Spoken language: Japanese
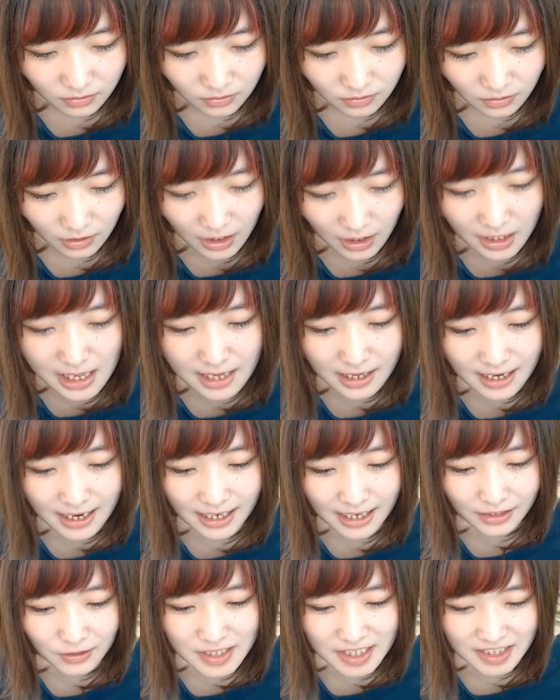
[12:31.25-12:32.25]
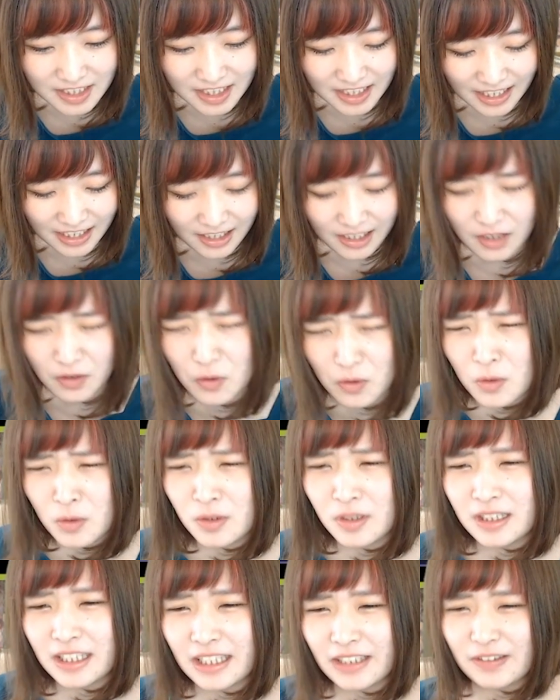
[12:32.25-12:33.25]
あカードにしてないから
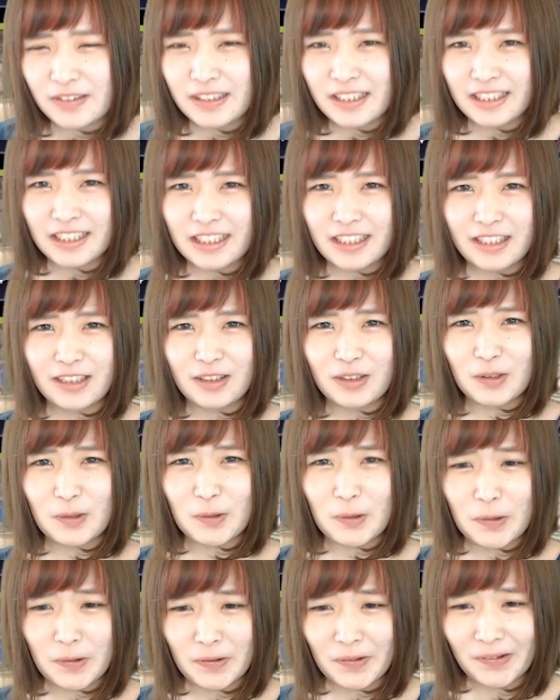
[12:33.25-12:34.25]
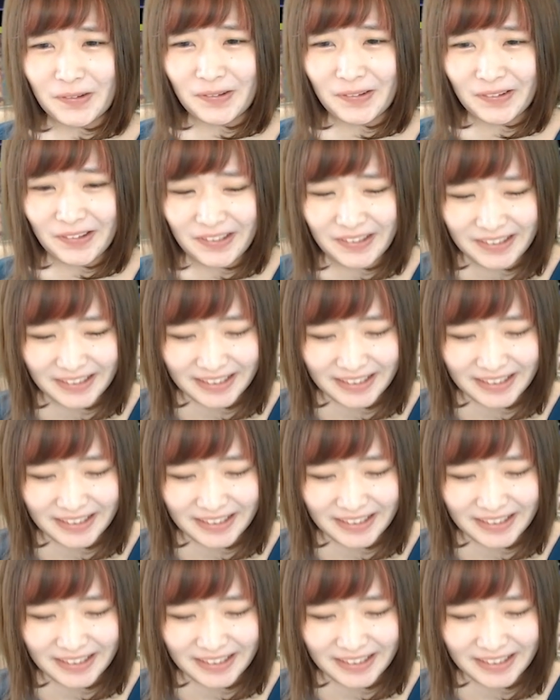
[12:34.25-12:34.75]
怒ってるんだきっとは